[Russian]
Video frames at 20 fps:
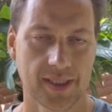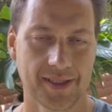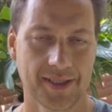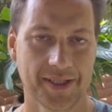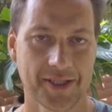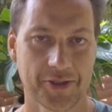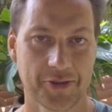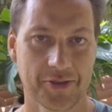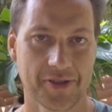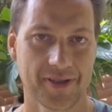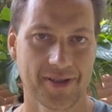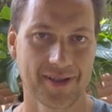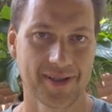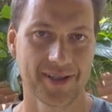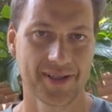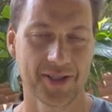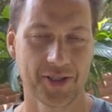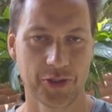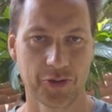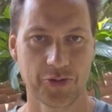Здравствуйте,
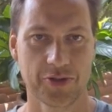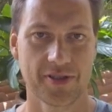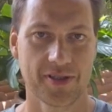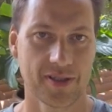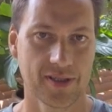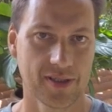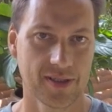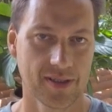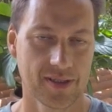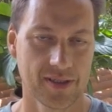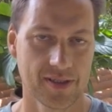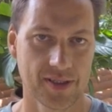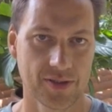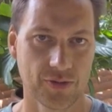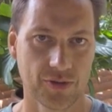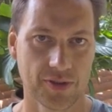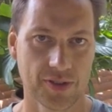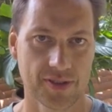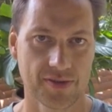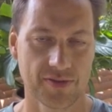дорогие друзья!
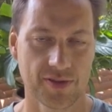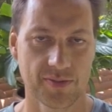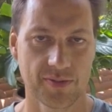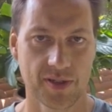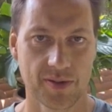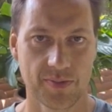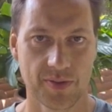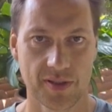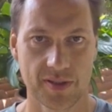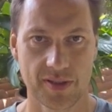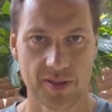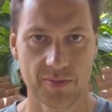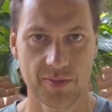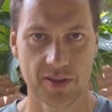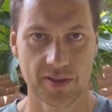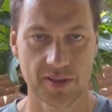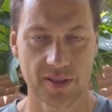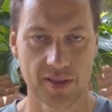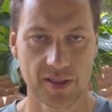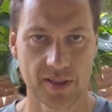Сегодня с вами опять
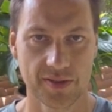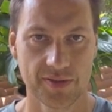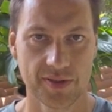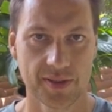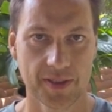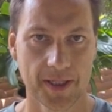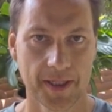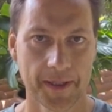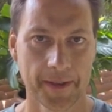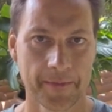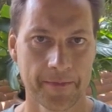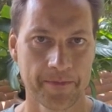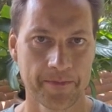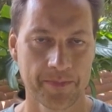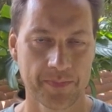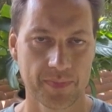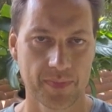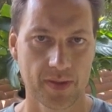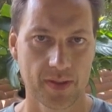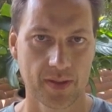Роман Головин.
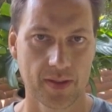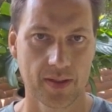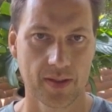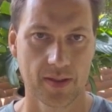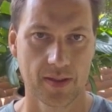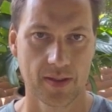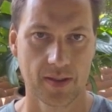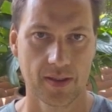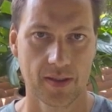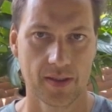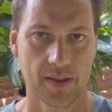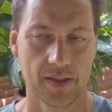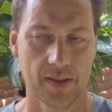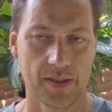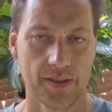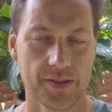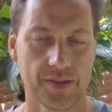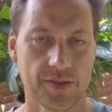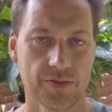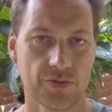
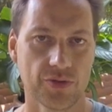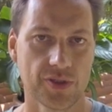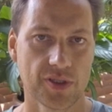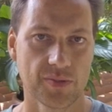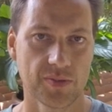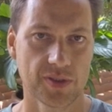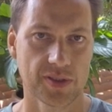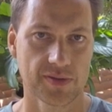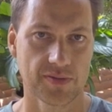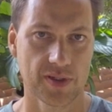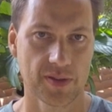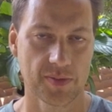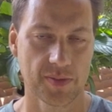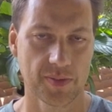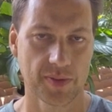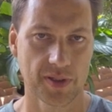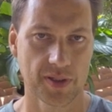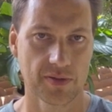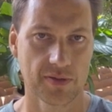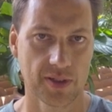И сегодня мы с вами
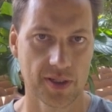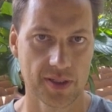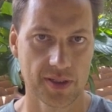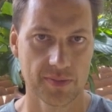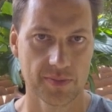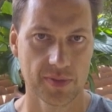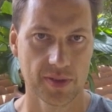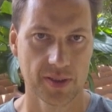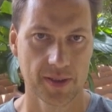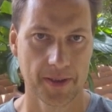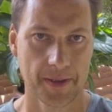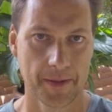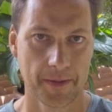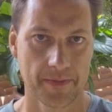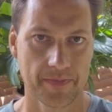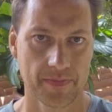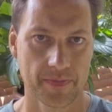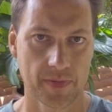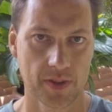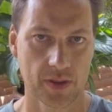поговорим
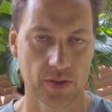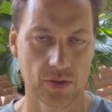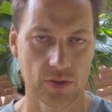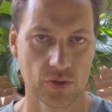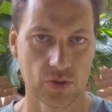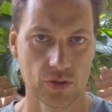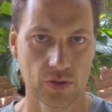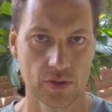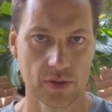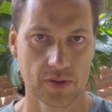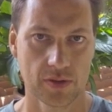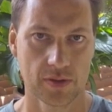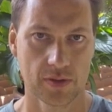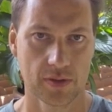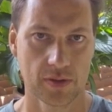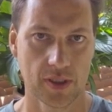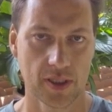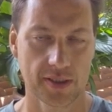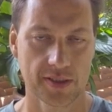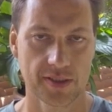о
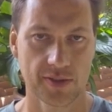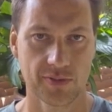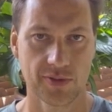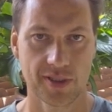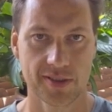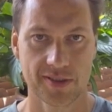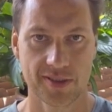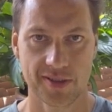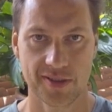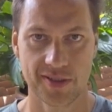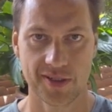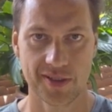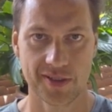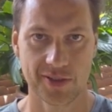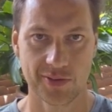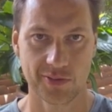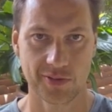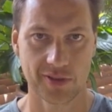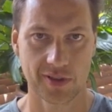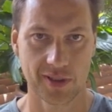активации
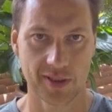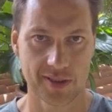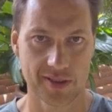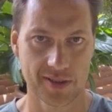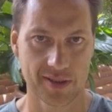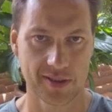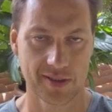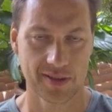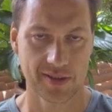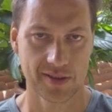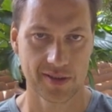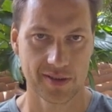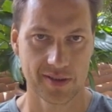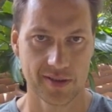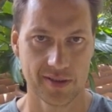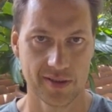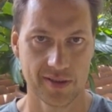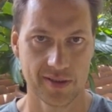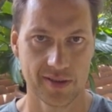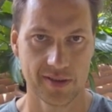третьего глаза.
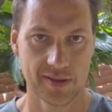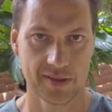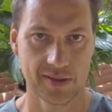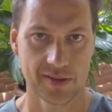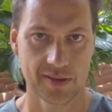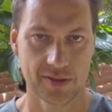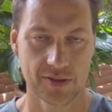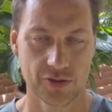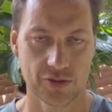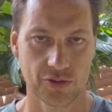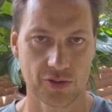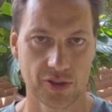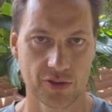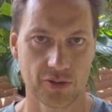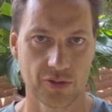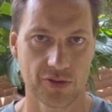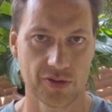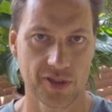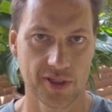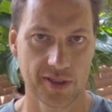И что
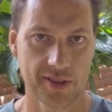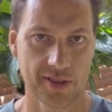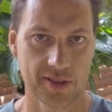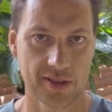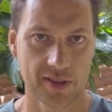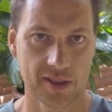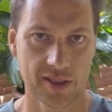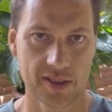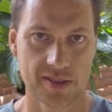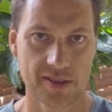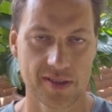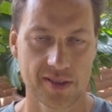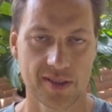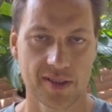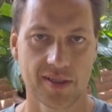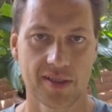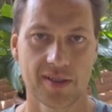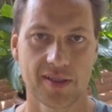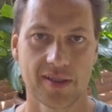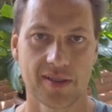такое третий глаз,
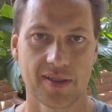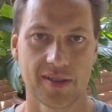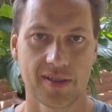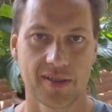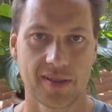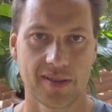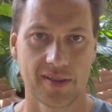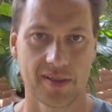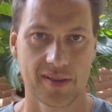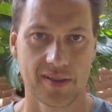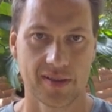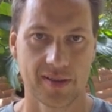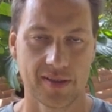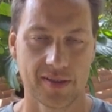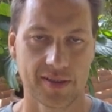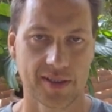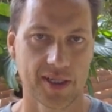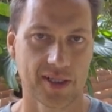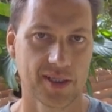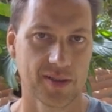
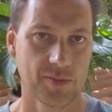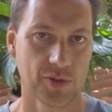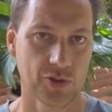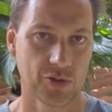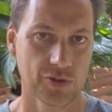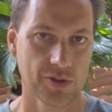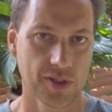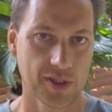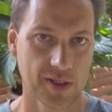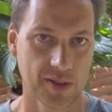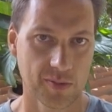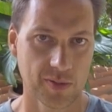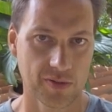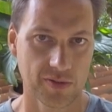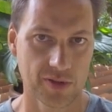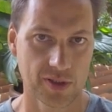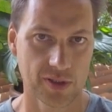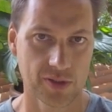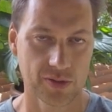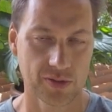и какие методики
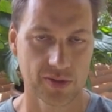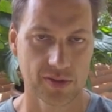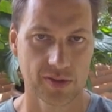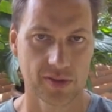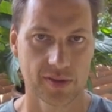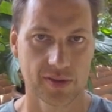бывают.